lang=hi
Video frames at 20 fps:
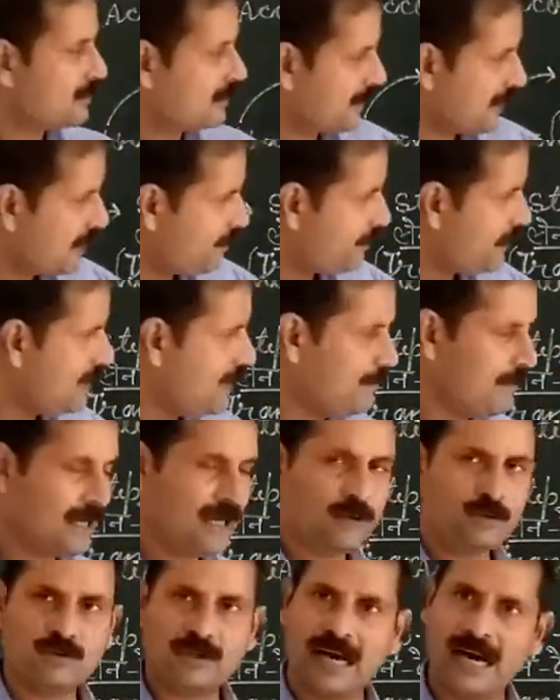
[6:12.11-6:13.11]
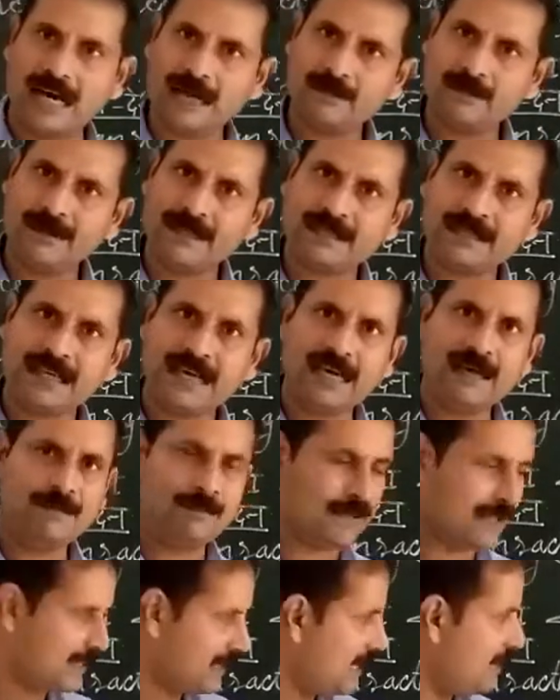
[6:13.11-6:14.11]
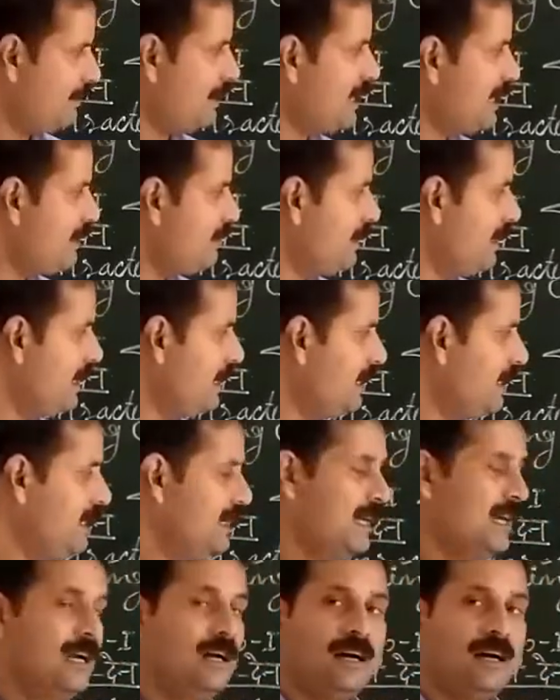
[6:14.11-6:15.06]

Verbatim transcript: क्रय बही में उधार विक्रय विक्रय बही में